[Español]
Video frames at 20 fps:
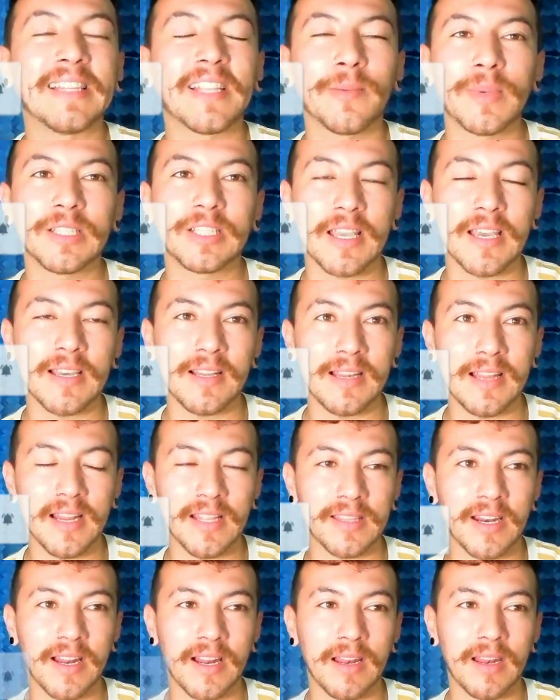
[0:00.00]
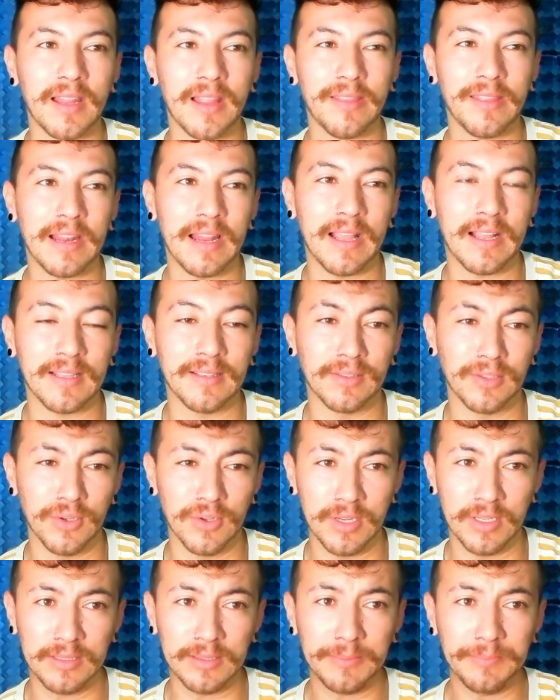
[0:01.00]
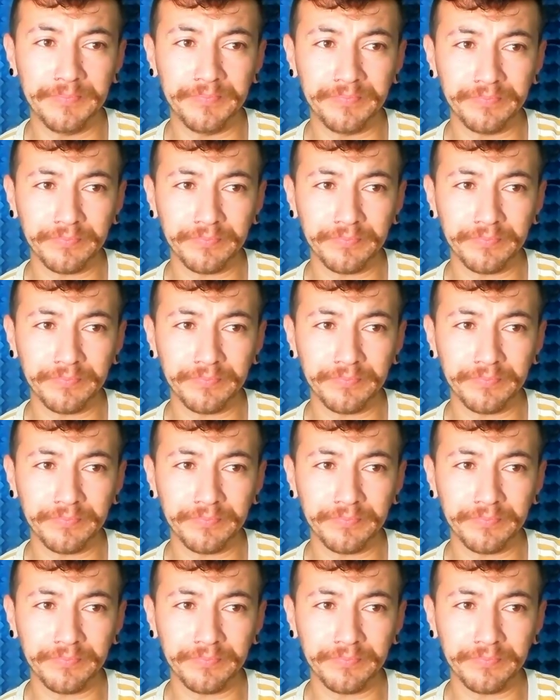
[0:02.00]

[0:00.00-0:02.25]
el, tema ya, la letra de, las canciones,